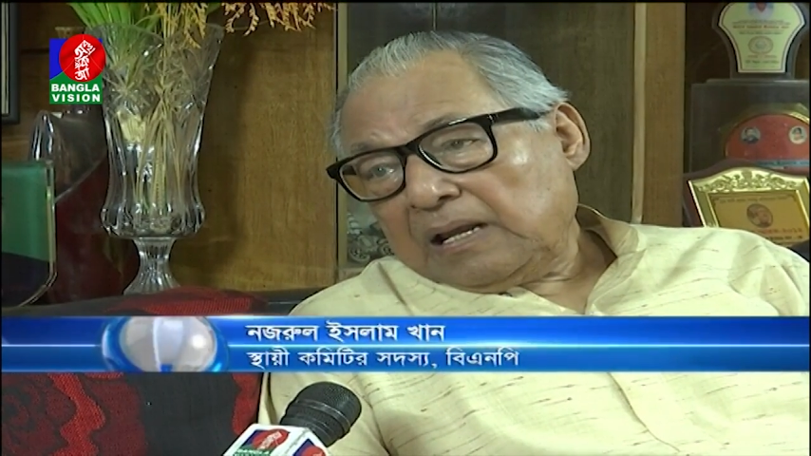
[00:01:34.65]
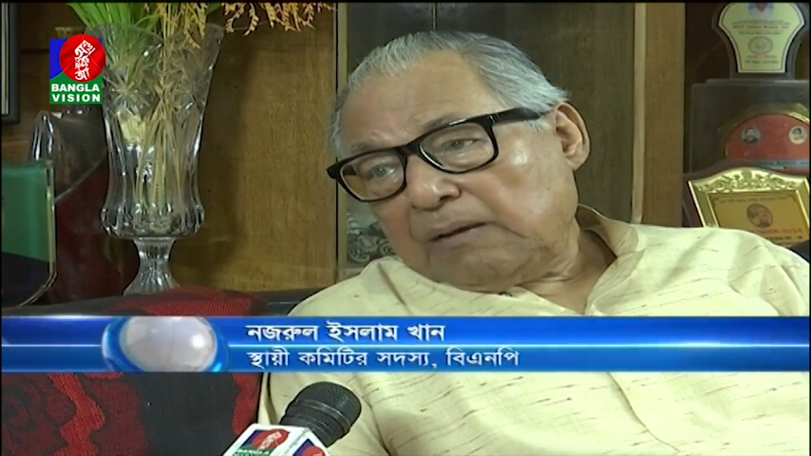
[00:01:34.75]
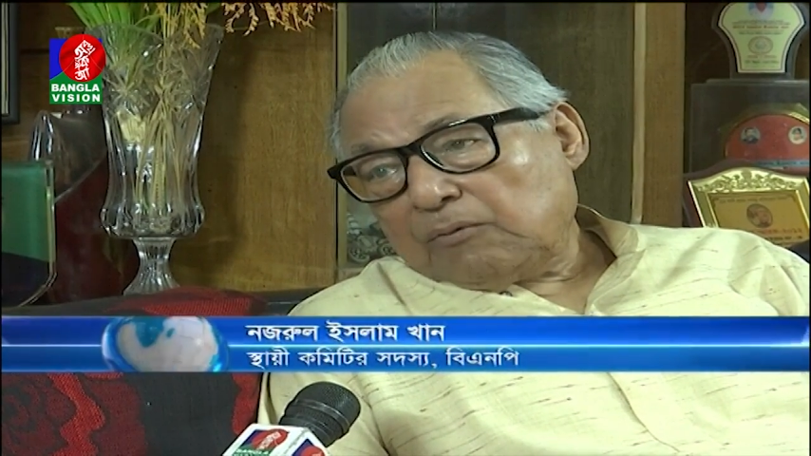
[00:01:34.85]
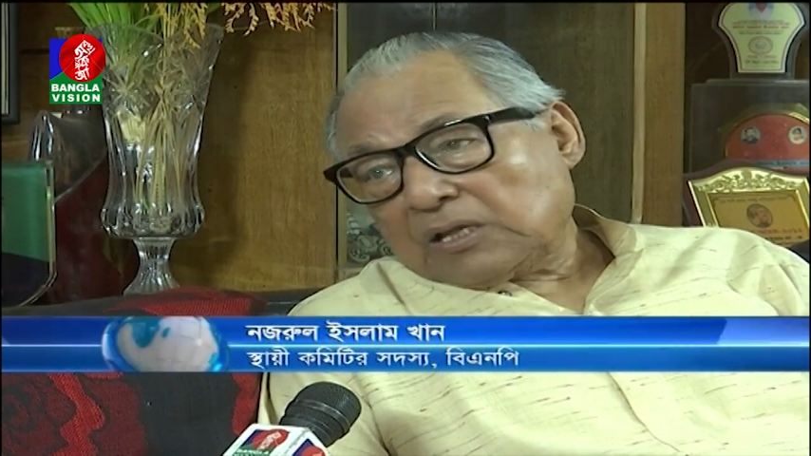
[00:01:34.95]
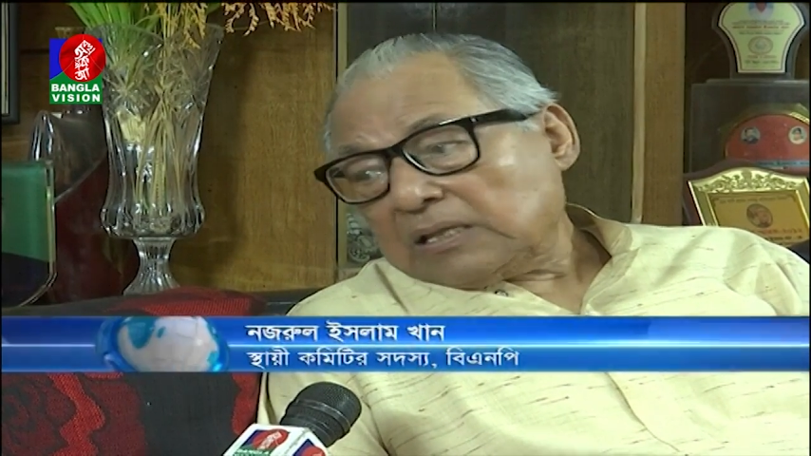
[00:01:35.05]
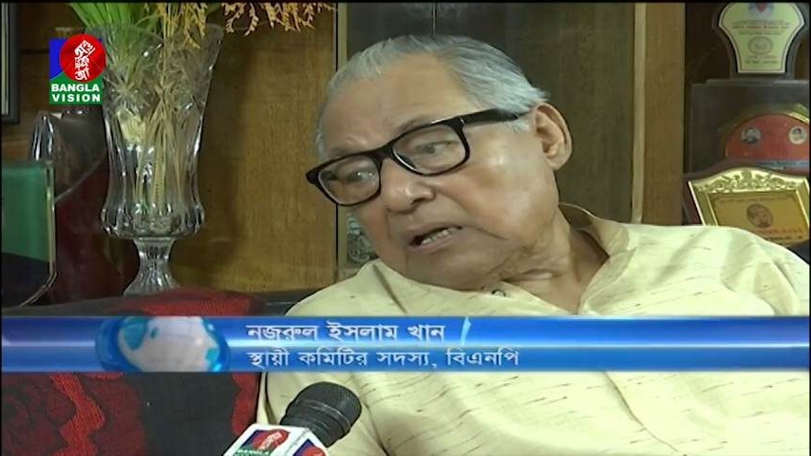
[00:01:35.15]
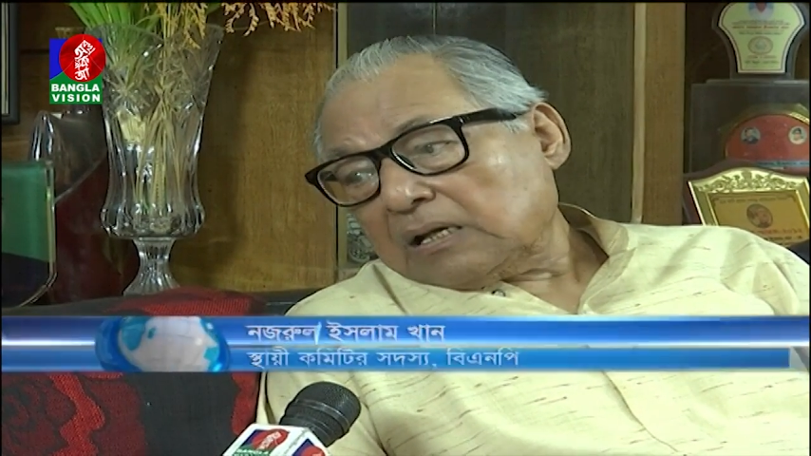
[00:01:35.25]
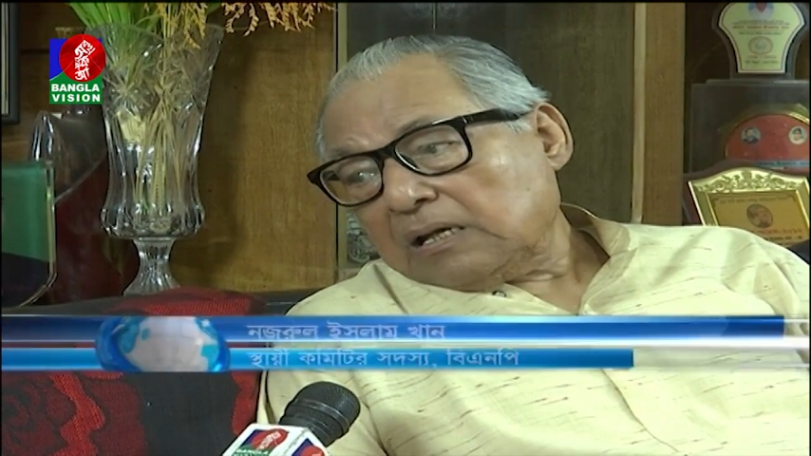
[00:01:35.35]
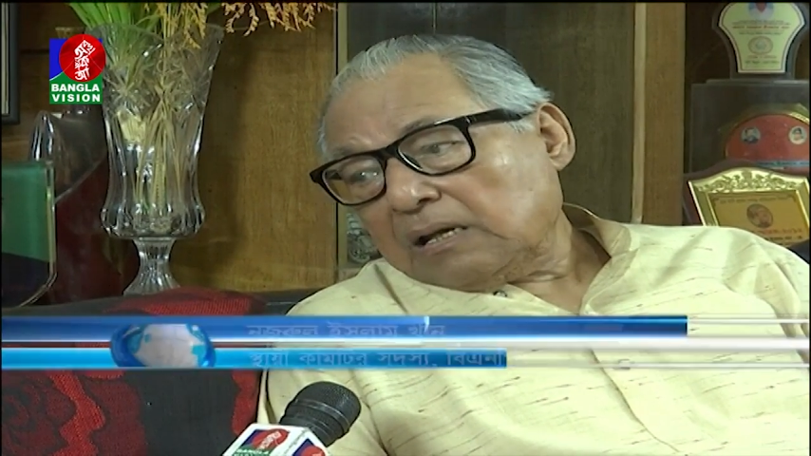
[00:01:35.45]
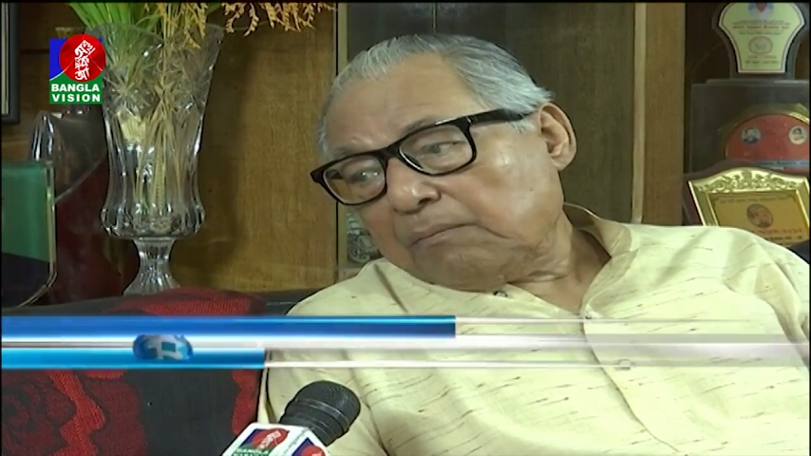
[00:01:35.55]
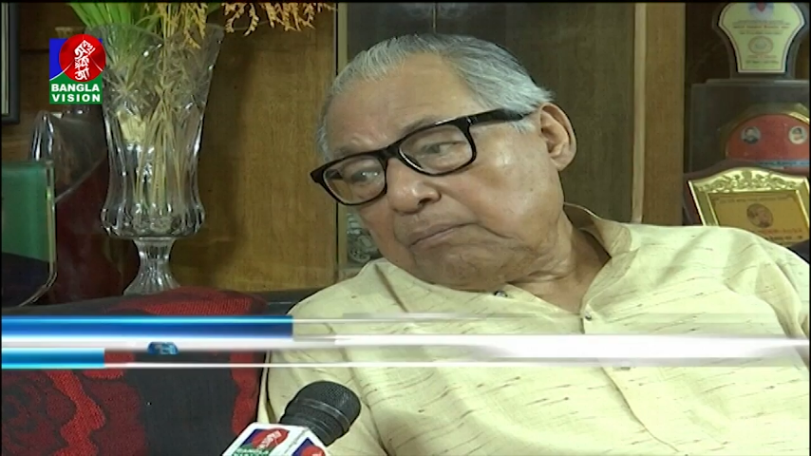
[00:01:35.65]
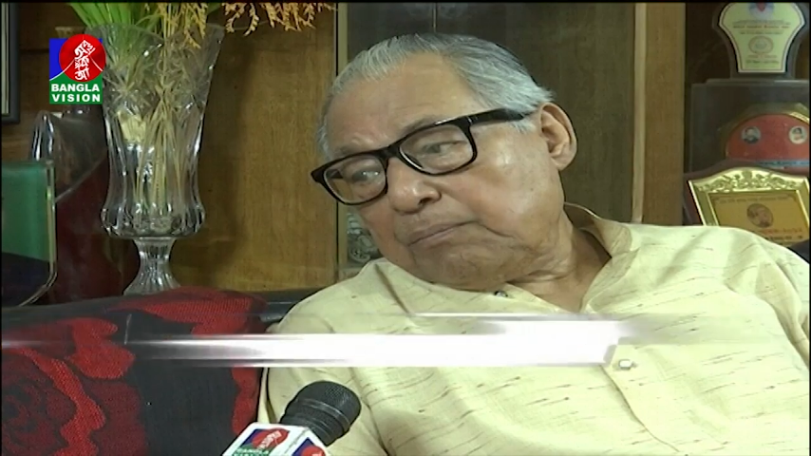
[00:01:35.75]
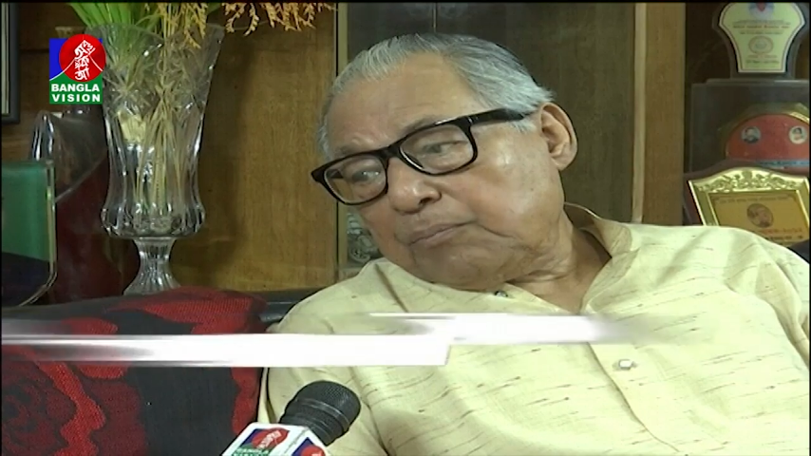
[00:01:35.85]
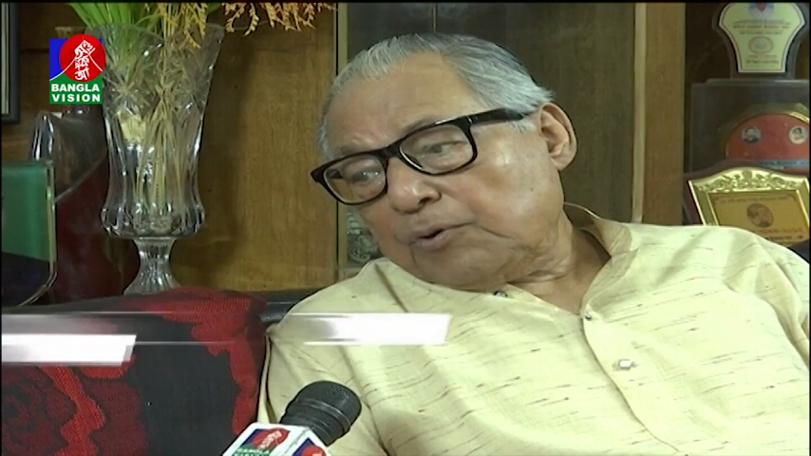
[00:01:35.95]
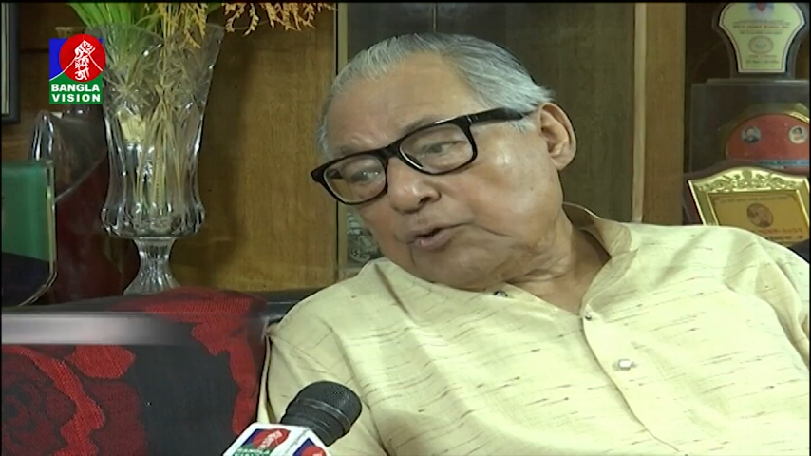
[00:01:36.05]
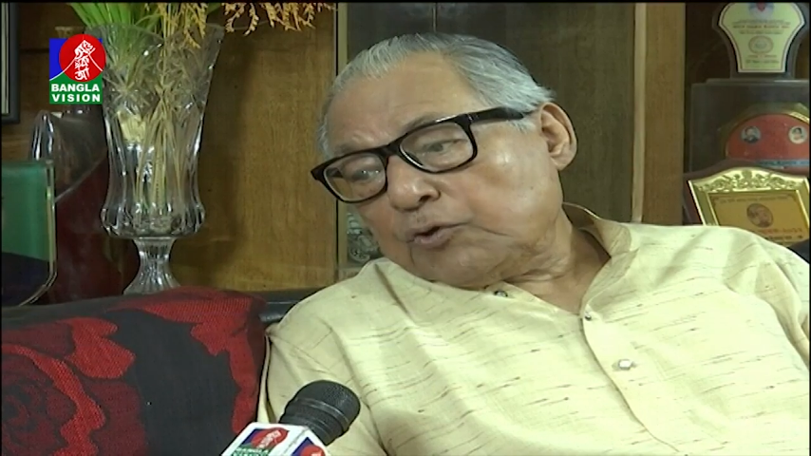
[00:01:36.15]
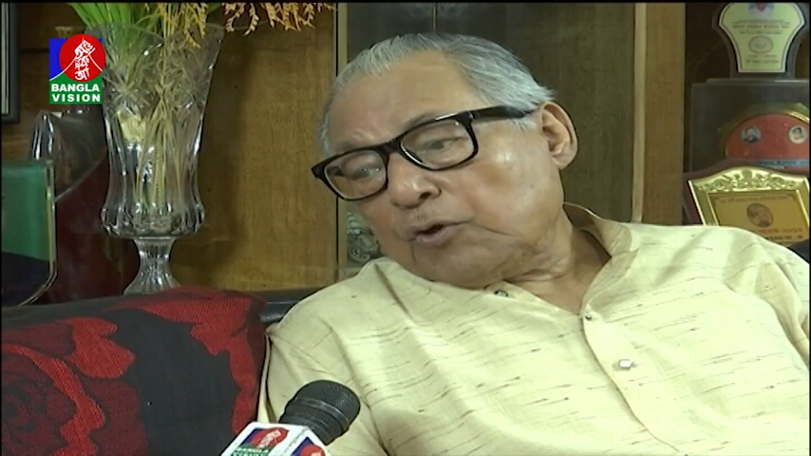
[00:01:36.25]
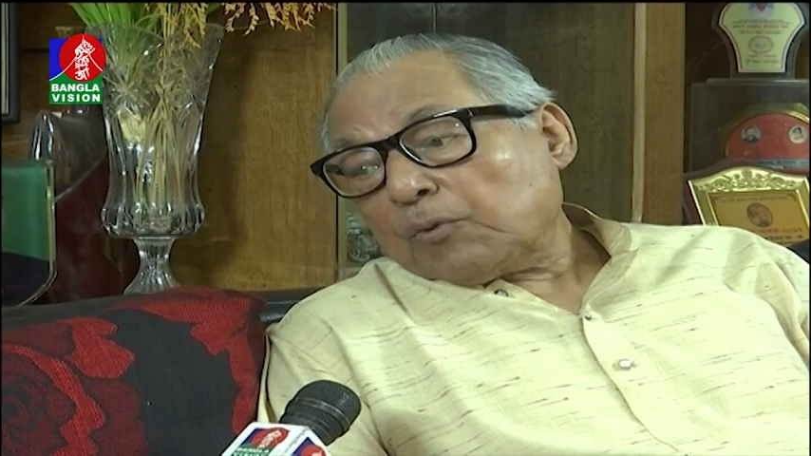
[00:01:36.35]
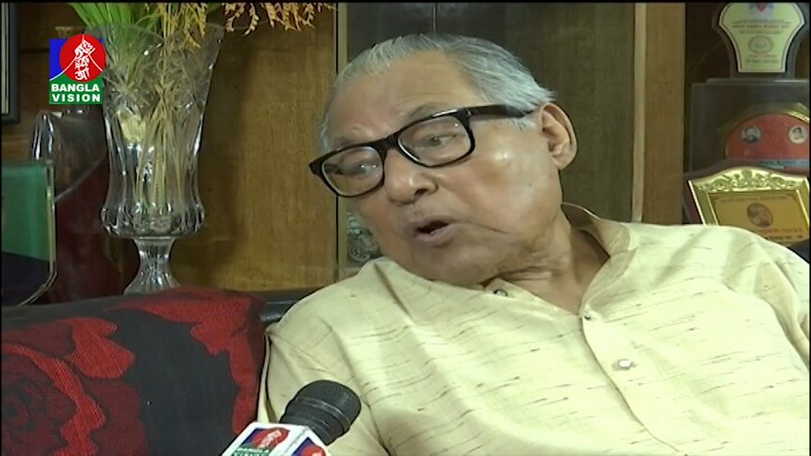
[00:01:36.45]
এবং তাদেরকে প্রয়োজনীয়